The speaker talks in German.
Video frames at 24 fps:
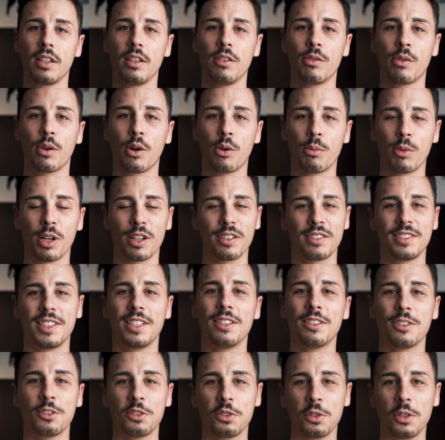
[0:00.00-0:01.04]
Die Frau macht
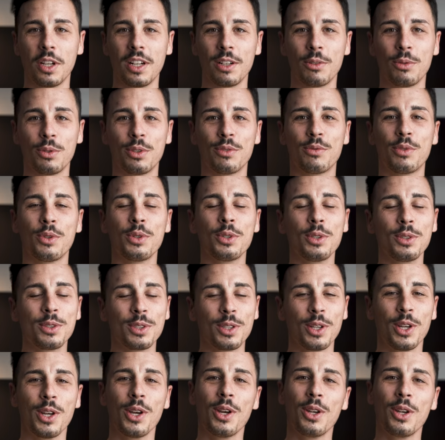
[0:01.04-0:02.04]
sensationell gute Fotos.